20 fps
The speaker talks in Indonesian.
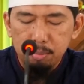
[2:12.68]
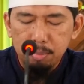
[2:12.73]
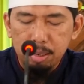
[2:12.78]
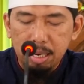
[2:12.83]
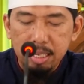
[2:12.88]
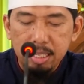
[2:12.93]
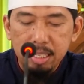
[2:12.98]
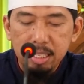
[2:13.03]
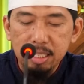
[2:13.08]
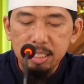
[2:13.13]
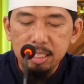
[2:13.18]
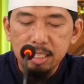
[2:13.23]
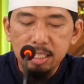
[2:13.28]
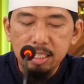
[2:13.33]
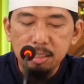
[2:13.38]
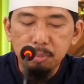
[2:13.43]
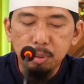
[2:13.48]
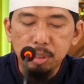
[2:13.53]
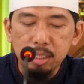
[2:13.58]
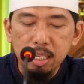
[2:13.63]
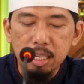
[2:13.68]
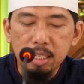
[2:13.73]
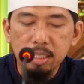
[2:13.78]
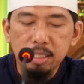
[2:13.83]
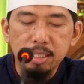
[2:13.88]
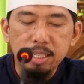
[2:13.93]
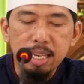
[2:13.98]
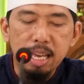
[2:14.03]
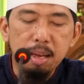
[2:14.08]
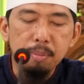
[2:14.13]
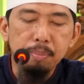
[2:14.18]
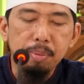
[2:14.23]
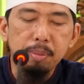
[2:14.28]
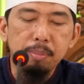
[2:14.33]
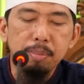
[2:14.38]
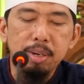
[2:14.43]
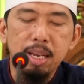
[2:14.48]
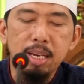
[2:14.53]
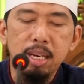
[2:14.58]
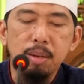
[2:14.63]
Makanya di sini disebutkan
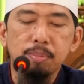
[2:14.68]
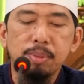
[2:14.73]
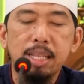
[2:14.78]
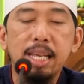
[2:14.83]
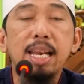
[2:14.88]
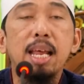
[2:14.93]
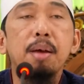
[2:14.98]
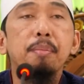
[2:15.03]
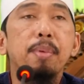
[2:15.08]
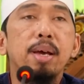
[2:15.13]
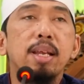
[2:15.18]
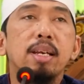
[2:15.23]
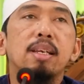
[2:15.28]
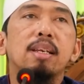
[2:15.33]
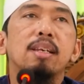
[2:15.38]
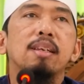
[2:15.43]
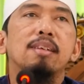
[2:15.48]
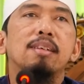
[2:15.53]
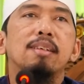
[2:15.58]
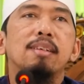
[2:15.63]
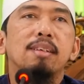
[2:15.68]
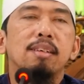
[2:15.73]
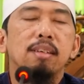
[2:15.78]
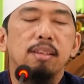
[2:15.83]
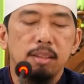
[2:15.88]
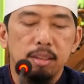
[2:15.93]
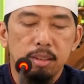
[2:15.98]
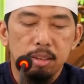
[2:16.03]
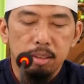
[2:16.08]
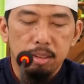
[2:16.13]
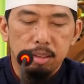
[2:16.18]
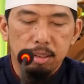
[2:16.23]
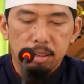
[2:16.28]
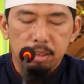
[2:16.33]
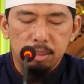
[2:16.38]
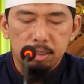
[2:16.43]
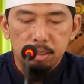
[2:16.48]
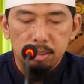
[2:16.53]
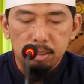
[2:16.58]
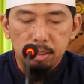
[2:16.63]
siapa yang menanam tanaman
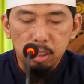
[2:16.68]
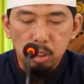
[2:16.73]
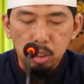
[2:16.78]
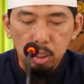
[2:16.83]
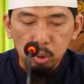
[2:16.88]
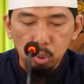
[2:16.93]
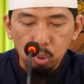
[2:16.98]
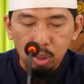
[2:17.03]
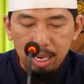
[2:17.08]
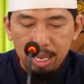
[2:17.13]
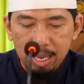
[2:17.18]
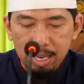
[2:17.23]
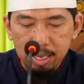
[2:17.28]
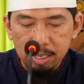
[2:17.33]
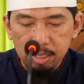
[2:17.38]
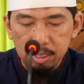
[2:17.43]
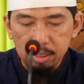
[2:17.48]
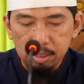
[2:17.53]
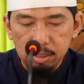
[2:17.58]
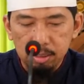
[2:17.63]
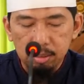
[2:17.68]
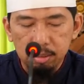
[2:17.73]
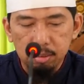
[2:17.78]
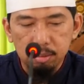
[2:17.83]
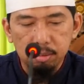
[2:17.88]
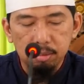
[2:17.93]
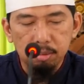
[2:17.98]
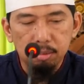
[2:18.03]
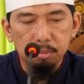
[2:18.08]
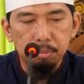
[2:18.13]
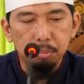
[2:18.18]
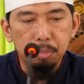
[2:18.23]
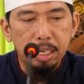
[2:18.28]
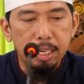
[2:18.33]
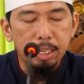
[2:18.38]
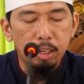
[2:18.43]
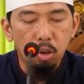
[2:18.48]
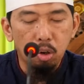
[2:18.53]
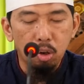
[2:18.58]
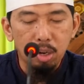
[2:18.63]
di satu lahan
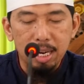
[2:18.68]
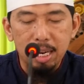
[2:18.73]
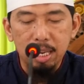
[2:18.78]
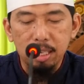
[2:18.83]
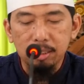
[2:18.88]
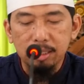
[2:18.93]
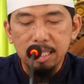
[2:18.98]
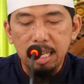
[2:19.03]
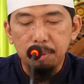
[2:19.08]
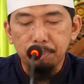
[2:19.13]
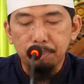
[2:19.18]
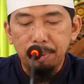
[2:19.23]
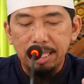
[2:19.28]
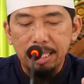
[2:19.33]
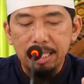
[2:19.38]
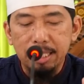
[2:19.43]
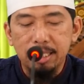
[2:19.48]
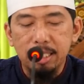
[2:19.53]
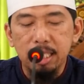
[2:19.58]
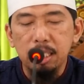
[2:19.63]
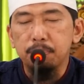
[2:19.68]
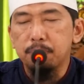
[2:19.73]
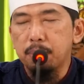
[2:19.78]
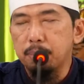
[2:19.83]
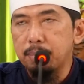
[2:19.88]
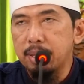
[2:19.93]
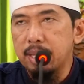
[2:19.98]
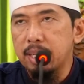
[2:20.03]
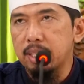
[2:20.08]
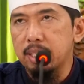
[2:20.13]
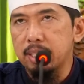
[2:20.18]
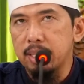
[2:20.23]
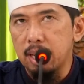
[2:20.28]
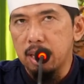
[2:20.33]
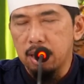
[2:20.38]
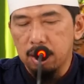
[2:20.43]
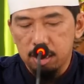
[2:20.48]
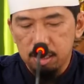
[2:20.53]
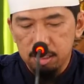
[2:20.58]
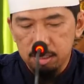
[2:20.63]
milik orang tanpa izin
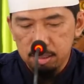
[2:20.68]
pemiliknya